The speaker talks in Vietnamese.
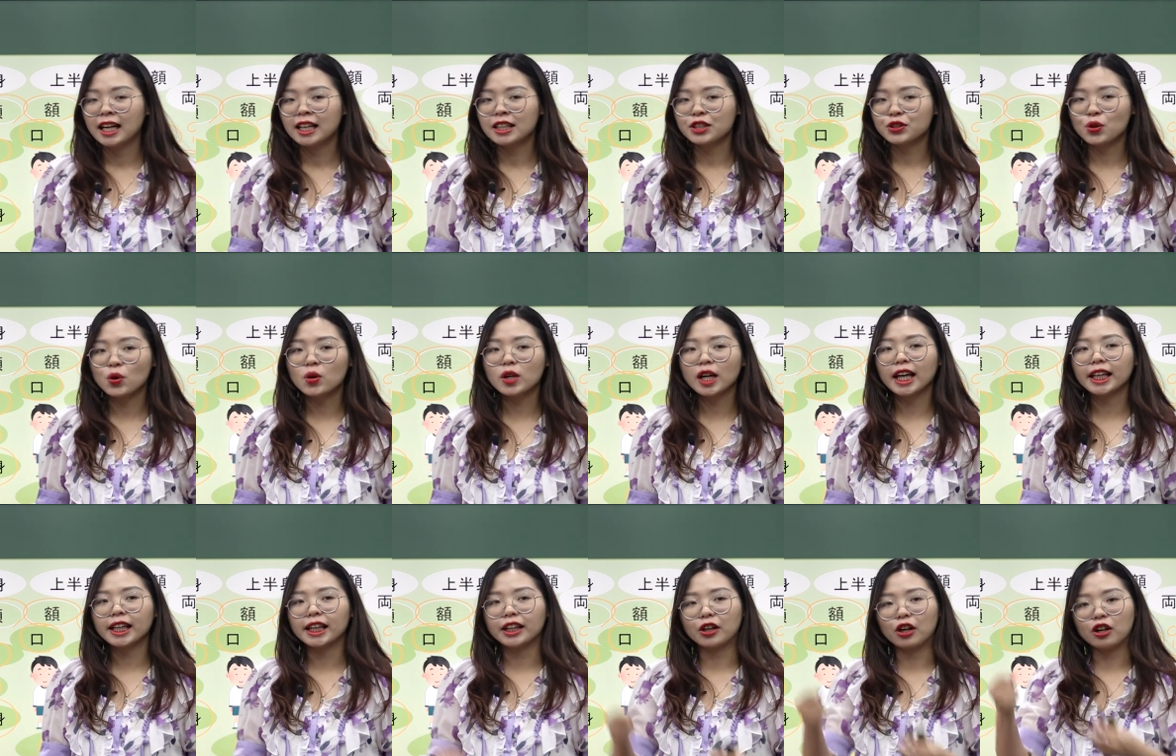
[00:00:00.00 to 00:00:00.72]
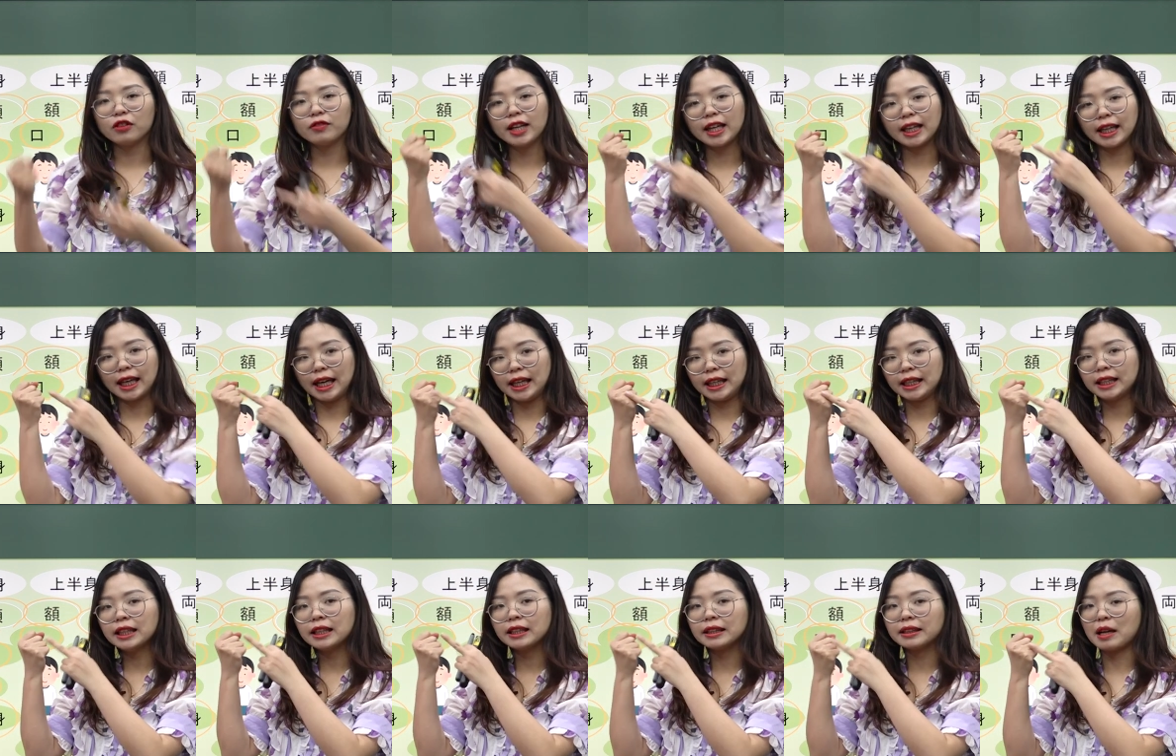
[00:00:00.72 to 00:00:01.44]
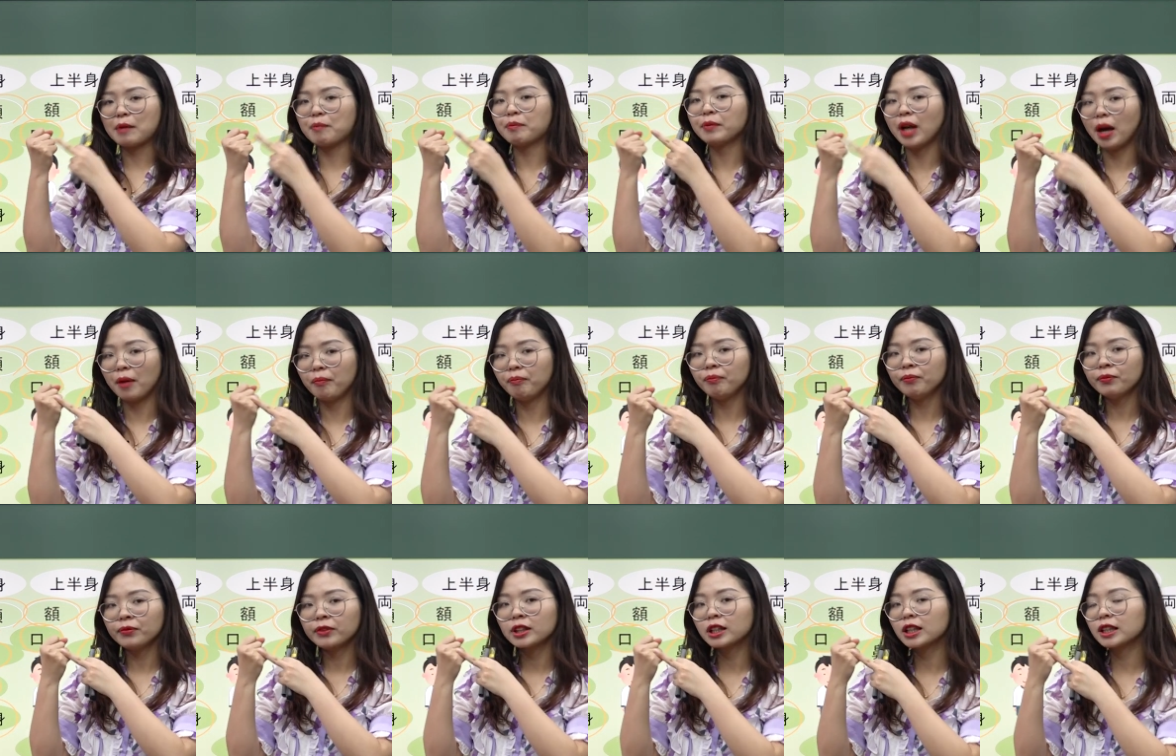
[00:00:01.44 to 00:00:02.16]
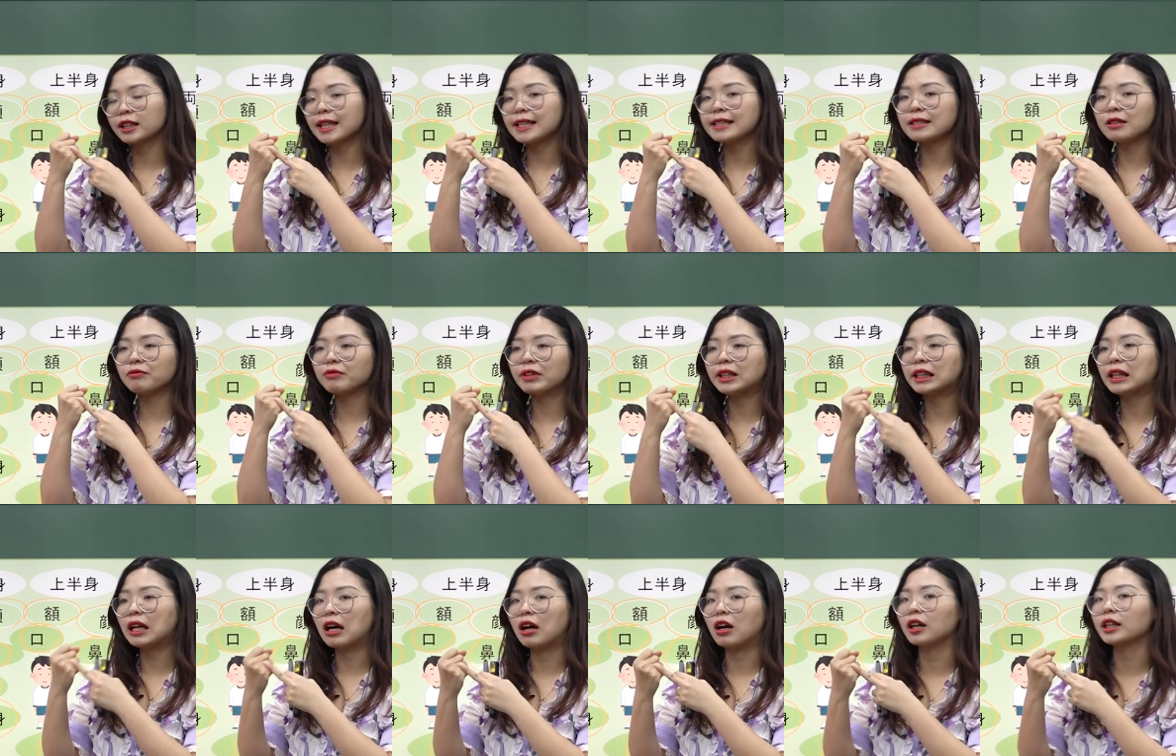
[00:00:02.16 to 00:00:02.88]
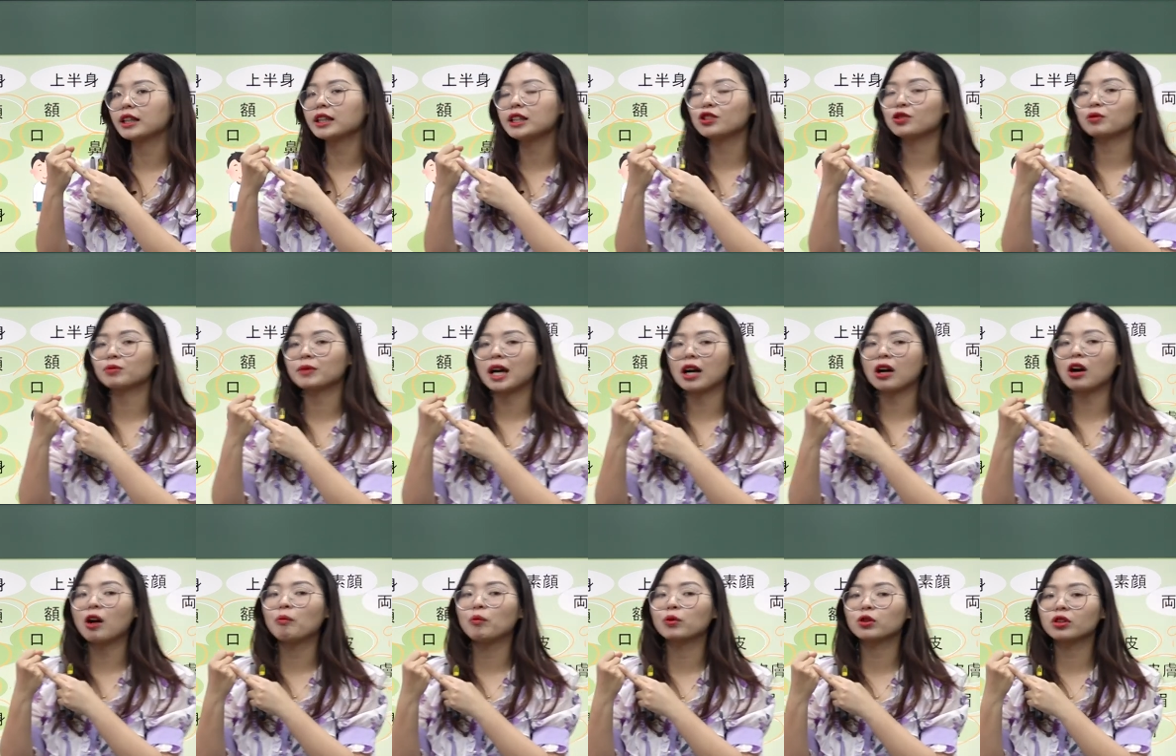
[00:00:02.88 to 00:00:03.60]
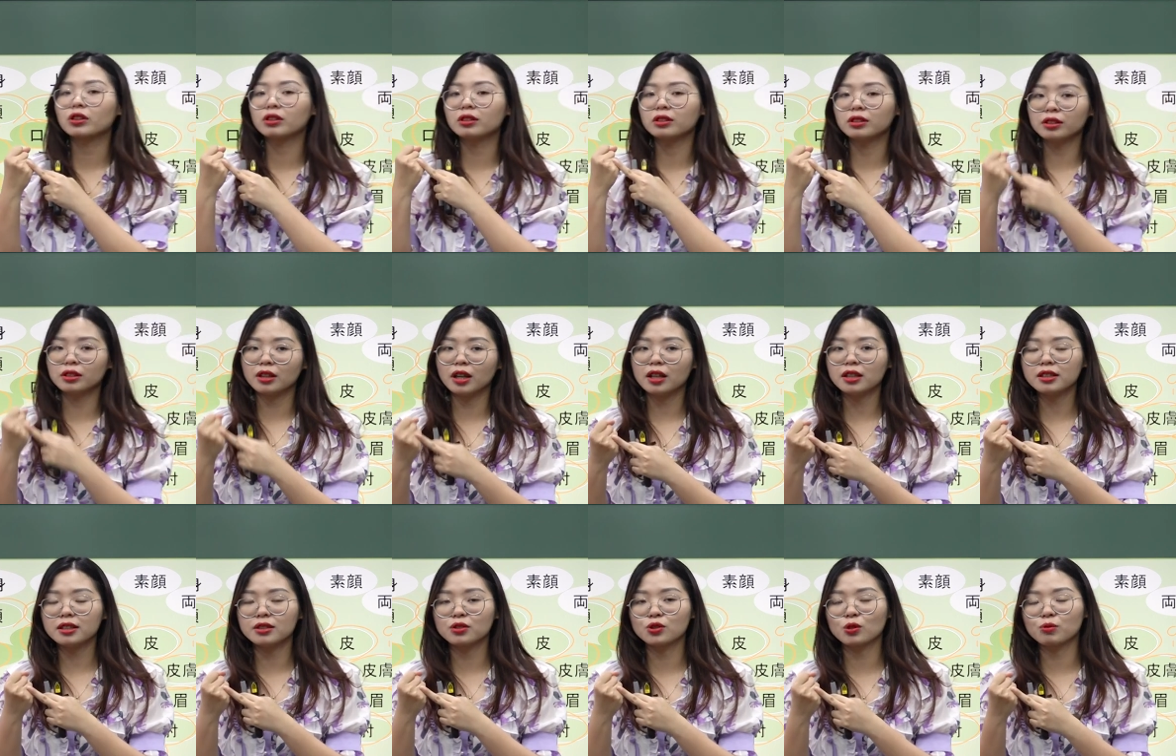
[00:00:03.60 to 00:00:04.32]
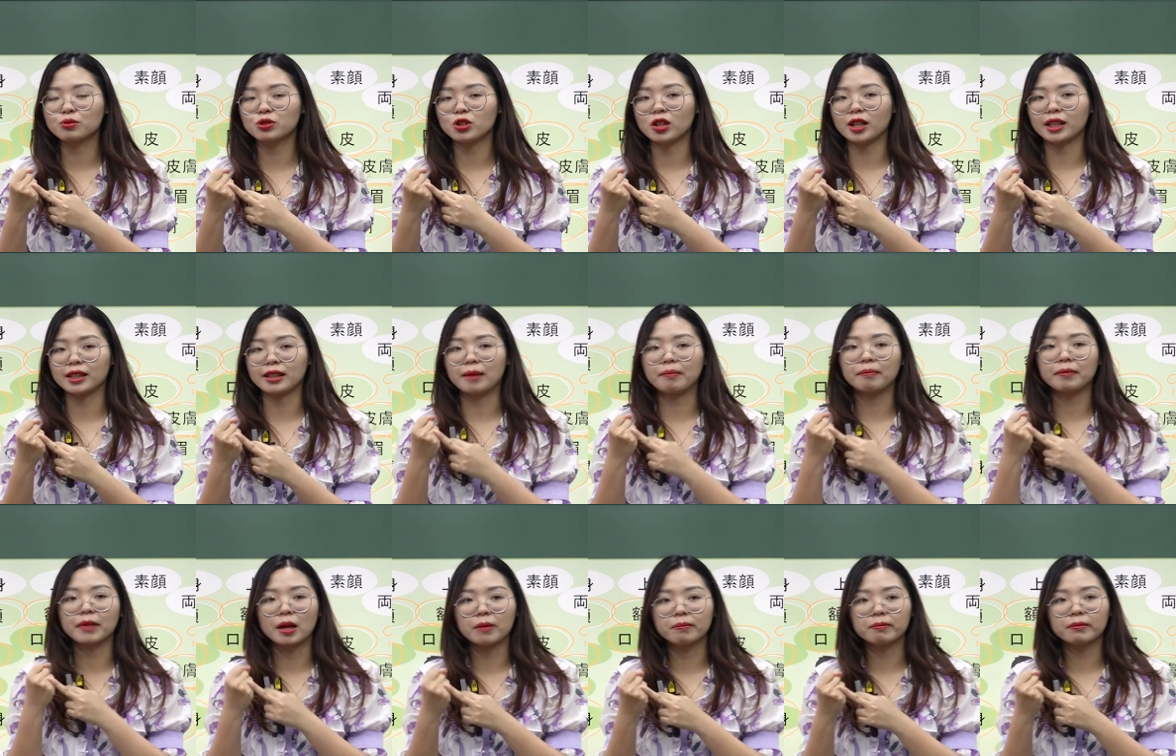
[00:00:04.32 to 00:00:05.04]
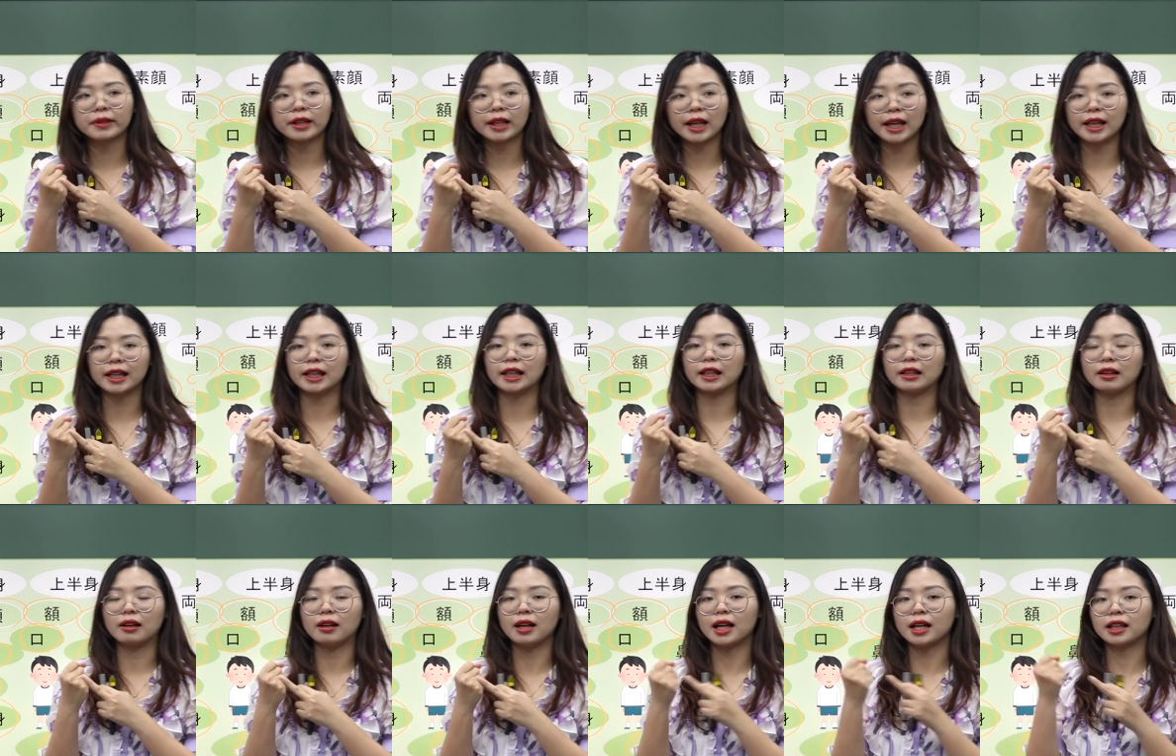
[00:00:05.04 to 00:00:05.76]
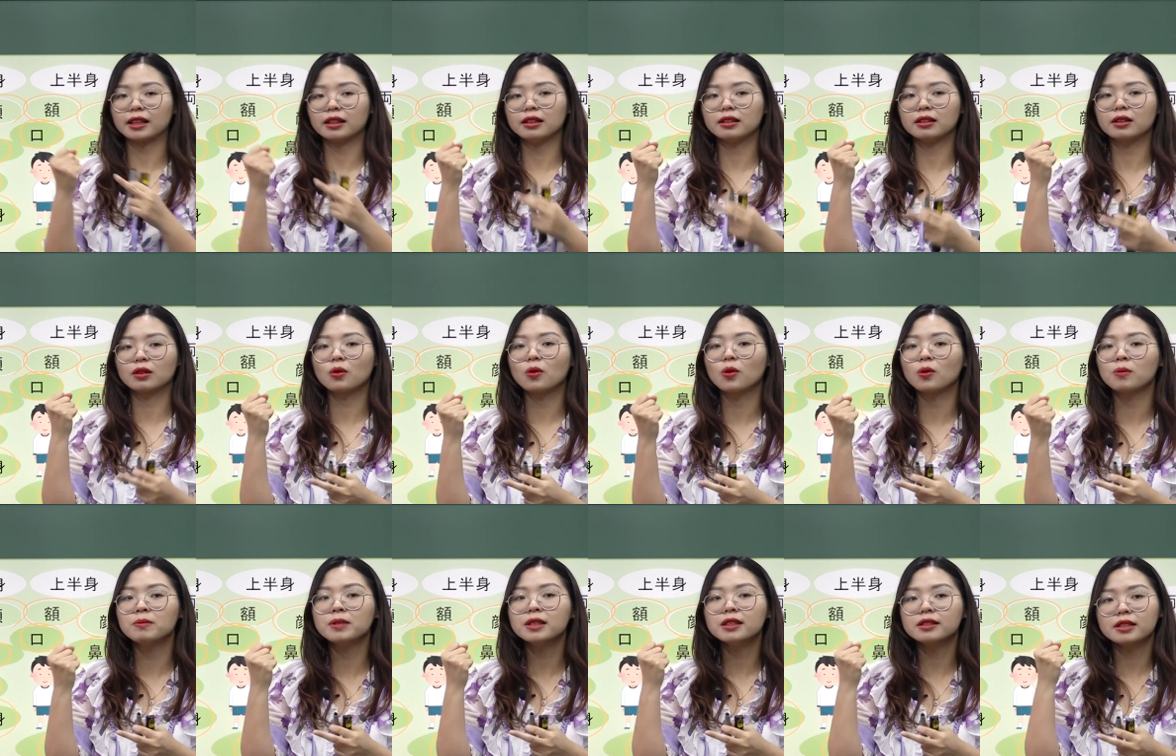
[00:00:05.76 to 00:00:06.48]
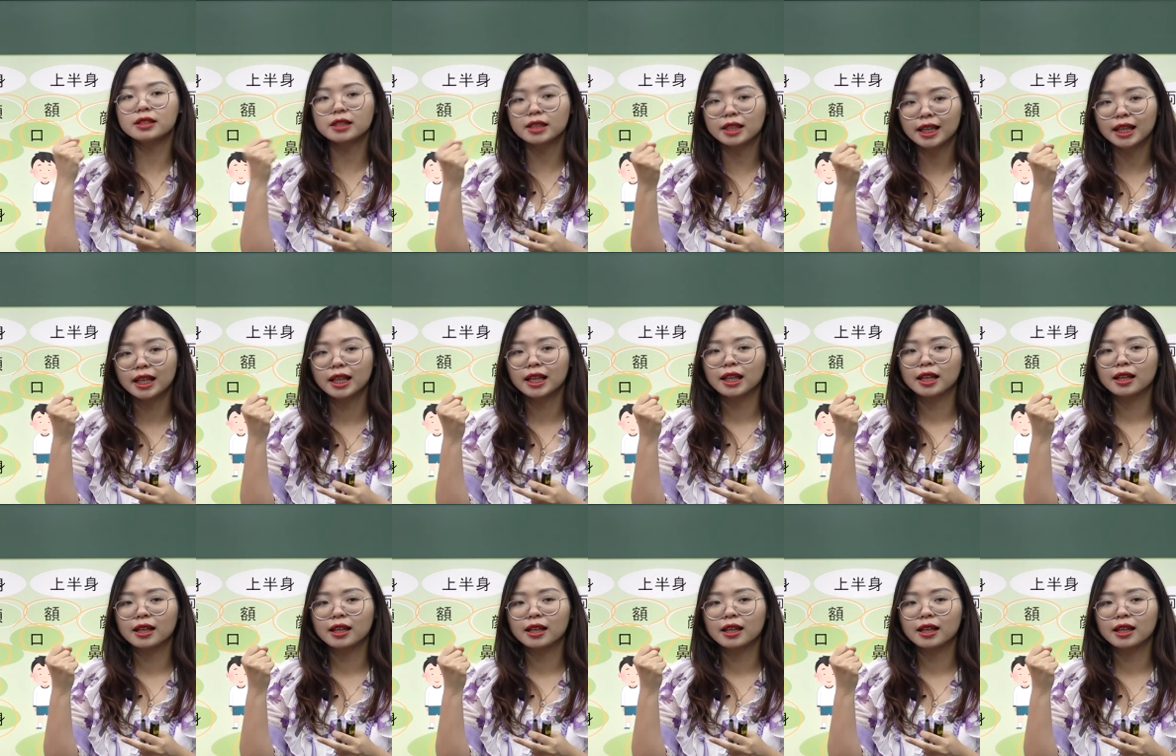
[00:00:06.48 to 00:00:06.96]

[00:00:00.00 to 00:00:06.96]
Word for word: Shoken này nói về cái nắm đấm. Thực ra trong văn nói thì chúng ta còn một từ nữa sử dụng cho cái nắm đấm này, đó là cái từ kobushi.